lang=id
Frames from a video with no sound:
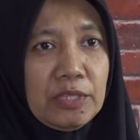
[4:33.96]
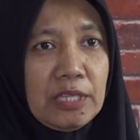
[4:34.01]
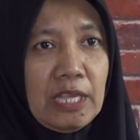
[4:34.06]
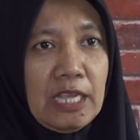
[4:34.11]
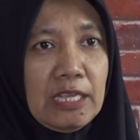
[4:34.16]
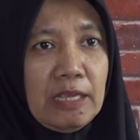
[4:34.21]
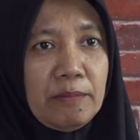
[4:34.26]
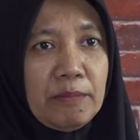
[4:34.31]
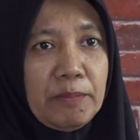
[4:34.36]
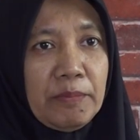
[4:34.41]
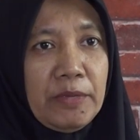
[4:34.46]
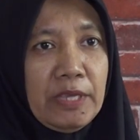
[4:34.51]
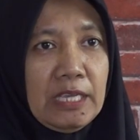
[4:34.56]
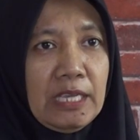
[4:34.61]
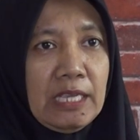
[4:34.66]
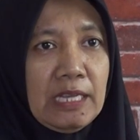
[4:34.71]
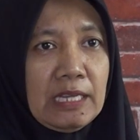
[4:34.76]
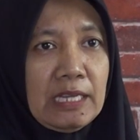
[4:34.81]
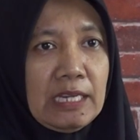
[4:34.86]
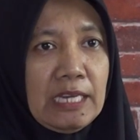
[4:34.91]
saya
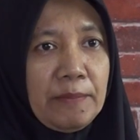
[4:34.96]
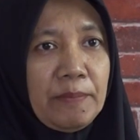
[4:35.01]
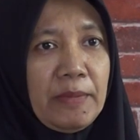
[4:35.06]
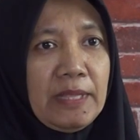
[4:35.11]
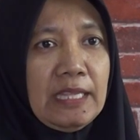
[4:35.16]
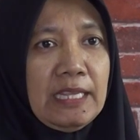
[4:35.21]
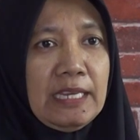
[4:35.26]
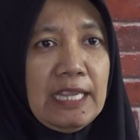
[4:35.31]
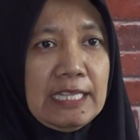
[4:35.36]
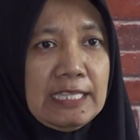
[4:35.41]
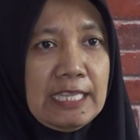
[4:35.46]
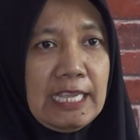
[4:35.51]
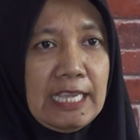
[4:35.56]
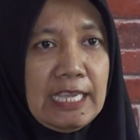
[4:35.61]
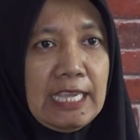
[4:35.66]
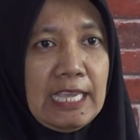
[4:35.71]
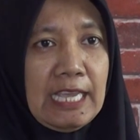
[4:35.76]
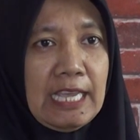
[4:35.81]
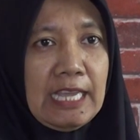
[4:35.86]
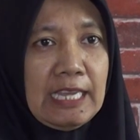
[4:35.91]
berpikir kenapa tidak
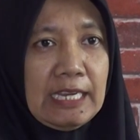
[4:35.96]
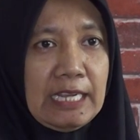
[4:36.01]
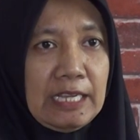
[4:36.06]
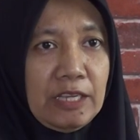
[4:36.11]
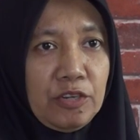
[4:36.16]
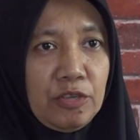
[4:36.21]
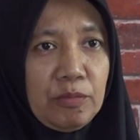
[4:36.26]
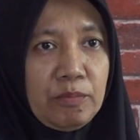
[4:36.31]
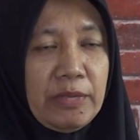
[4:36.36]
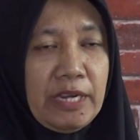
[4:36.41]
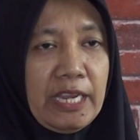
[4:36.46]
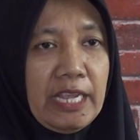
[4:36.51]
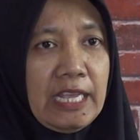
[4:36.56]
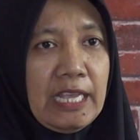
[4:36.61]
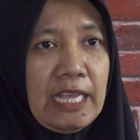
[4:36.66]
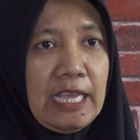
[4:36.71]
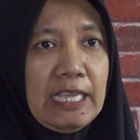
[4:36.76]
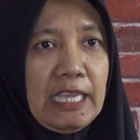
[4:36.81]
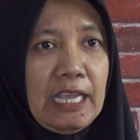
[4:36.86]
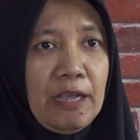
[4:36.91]
saya rekrut
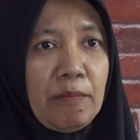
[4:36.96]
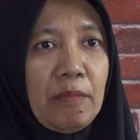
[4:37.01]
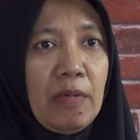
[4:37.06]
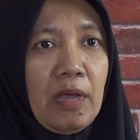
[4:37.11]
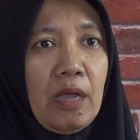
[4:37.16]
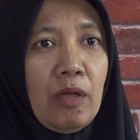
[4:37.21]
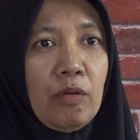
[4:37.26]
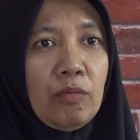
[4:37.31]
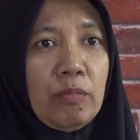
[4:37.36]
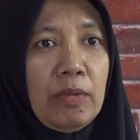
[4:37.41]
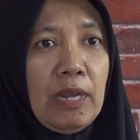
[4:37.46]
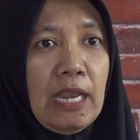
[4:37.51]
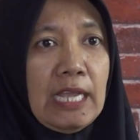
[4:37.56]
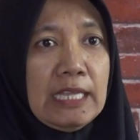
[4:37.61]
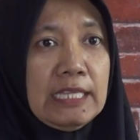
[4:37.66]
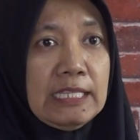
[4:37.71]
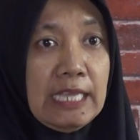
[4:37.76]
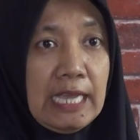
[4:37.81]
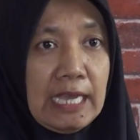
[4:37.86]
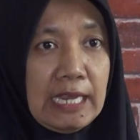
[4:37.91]
mereka yang mau
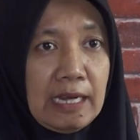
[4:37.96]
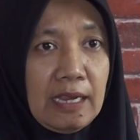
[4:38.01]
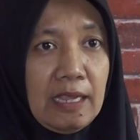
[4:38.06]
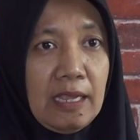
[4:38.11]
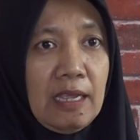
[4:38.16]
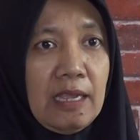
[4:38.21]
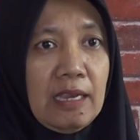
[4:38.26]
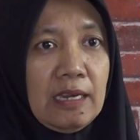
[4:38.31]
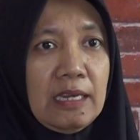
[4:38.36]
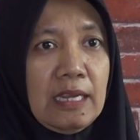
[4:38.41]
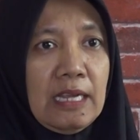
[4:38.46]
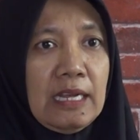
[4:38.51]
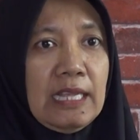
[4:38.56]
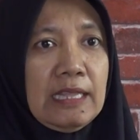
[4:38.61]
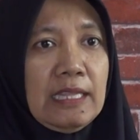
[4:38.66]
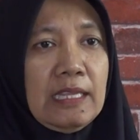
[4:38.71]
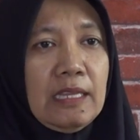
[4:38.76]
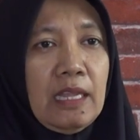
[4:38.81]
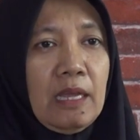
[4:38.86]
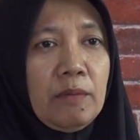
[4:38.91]
belajar
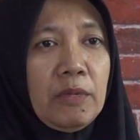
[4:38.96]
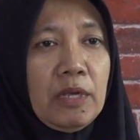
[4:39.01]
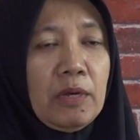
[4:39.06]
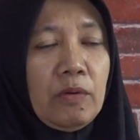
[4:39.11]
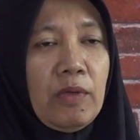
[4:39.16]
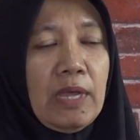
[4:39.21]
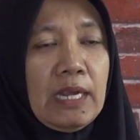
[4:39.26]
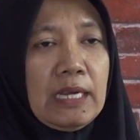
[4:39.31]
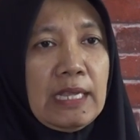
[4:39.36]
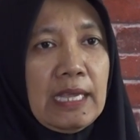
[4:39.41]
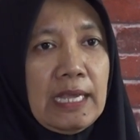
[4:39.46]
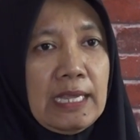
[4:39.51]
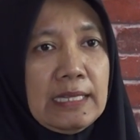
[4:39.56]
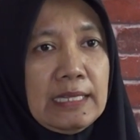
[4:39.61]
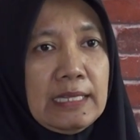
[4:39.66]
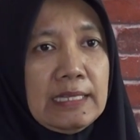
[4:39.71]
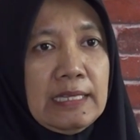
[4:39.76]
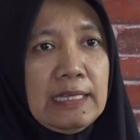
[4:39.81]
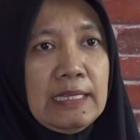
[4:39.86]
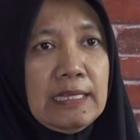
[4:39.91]
dengan tidak
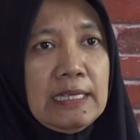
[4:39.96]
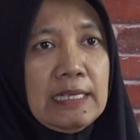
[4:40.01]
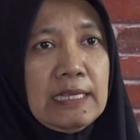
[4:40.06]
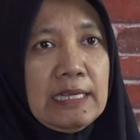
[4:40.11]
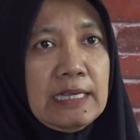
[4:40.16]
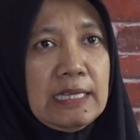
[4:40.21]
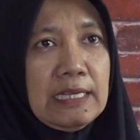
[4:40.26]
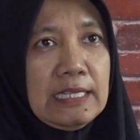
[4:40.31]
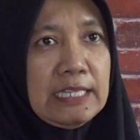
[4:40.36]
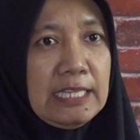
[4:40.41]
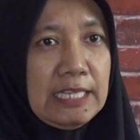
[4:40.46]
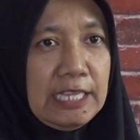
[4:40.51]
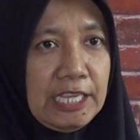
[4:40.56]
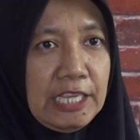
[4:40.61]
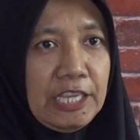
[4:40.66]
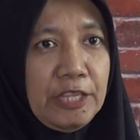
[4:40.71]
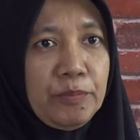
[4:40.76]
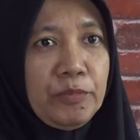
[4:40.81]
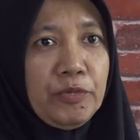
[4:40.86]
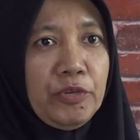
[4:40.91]
mengeluarkan eh,
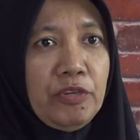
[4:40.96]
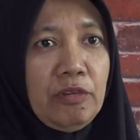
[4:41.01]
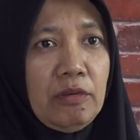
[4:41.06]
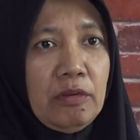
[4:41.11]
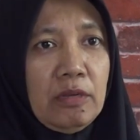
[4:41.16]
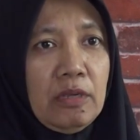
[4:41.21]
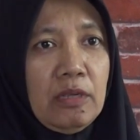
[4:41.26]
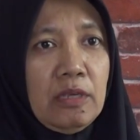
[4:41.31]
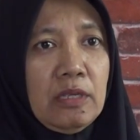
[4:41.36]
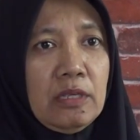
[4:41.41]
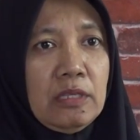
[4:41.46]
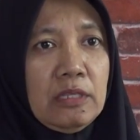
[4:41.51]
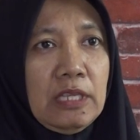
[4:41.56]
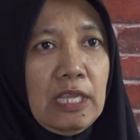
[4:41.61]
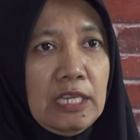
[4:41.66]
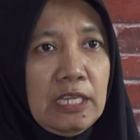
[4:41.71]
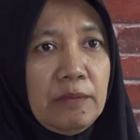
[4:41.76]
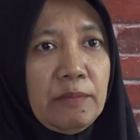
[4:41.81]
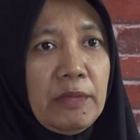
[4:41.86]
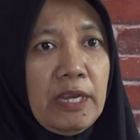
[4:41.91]
sedikit pun
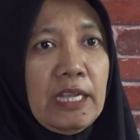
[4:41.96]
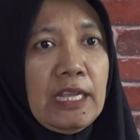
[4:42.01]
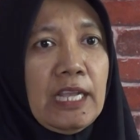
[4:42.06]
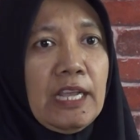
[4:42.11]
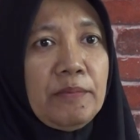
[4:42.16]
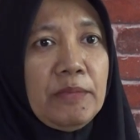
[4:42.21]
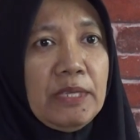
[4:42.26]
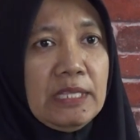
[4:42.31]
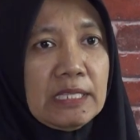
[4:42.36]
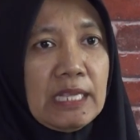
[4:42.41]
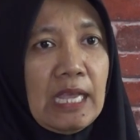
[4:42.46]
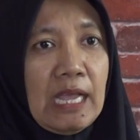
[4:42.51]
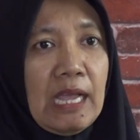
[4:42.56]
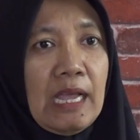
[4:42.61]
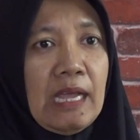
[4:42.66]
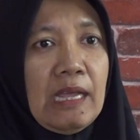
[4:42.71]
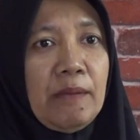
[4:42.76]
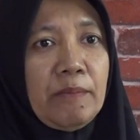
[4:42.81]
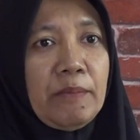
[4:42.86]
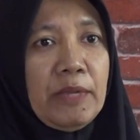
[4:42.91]
jadi mereka
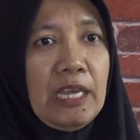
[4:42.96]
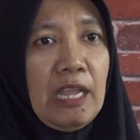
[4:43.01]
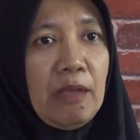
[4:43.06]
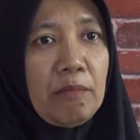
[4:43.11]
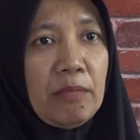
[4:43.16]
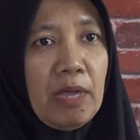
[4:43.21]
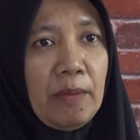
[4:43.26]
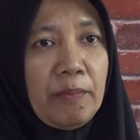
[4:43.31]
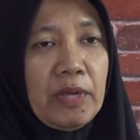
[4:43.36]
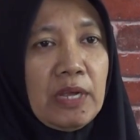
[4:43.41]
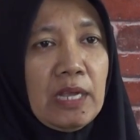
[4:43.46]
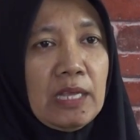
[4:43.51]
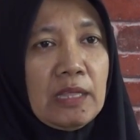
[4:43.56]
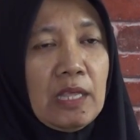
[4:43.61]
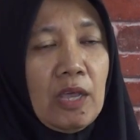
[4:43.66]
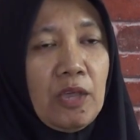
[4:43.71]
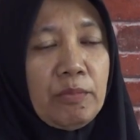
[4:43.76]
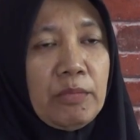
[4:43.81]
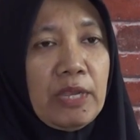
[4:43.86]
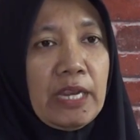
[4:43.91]
bisa menambah
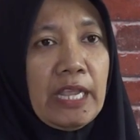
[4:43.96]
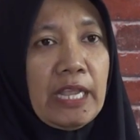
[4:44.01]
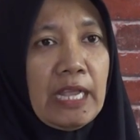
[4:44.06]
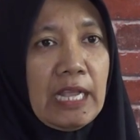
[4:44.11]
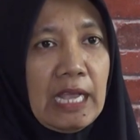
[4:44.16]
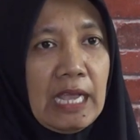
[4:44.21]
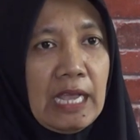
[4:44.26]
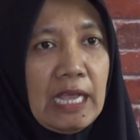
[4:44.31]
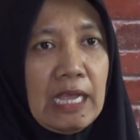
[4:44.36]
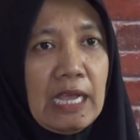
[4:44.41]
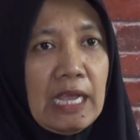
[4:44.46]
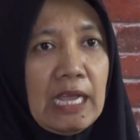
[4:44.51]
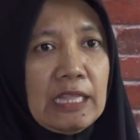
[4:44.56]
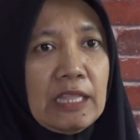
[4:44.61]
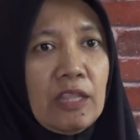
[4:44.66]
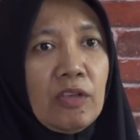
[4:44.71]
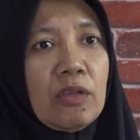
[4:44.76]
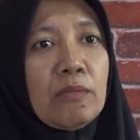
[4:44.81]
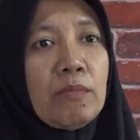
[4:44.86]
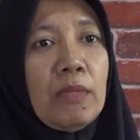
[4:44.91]
pengetahuan mereka
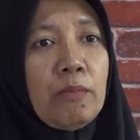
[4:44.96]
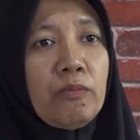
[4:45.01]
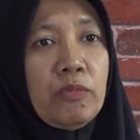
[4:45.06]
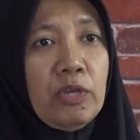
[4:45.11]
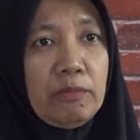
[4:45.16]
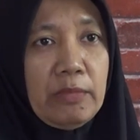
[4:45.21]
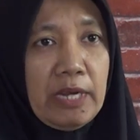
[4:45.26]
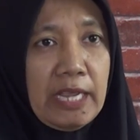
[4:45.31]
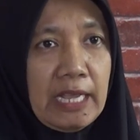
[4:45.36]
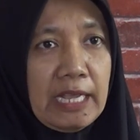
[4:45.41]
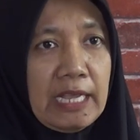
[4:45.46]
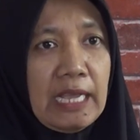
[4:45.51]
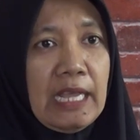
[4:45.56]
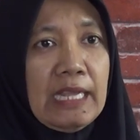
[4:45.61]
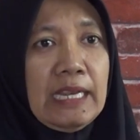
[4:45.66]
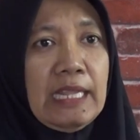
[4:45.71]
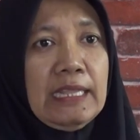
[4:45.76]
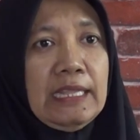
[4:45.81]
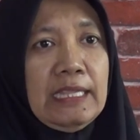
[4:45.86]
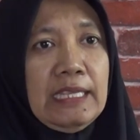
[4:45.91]
atau kemampuan
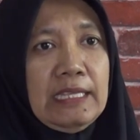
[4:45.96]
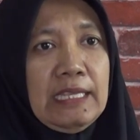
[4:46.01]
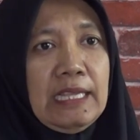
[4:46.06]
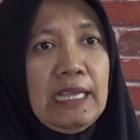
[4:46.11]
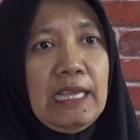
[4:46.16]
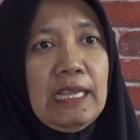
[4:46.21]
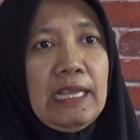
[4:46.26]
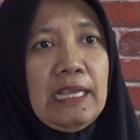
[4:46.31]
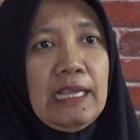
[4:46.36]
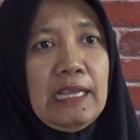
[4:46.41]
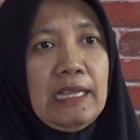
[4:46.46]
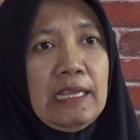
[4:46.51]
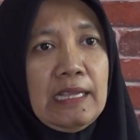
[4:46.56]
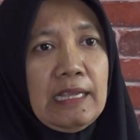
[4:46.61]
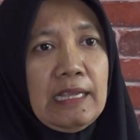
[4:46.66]
mereka nantinya.